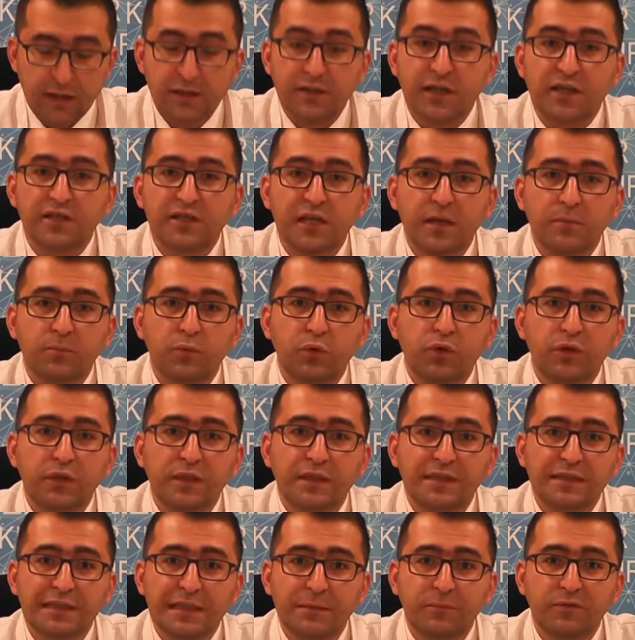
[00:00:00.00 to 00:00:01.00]
Yaşam boyu
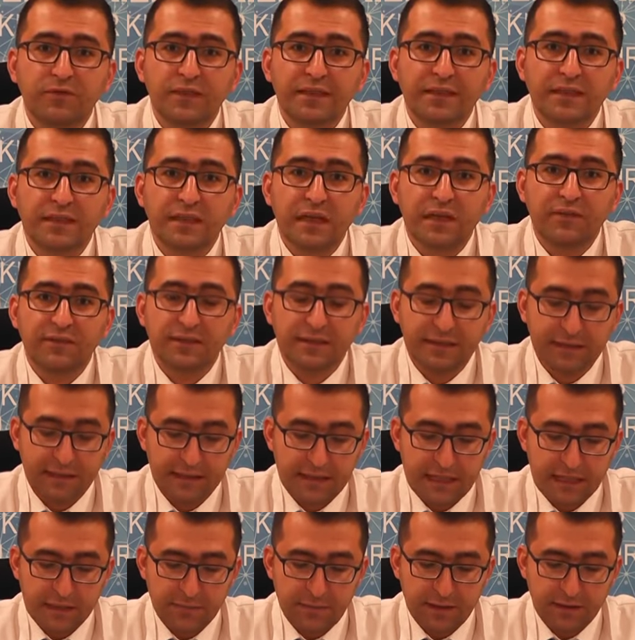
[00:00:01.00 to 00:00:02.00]
izleme ve tedavisi
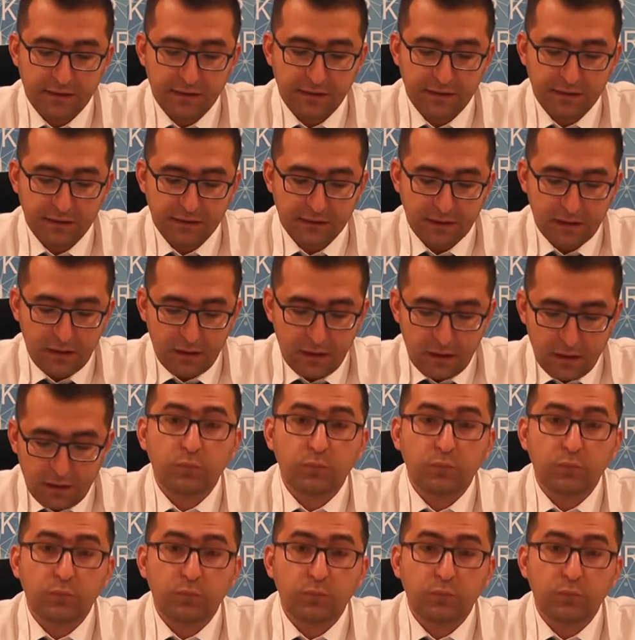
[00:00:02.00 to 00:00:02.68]
gerekmektedir.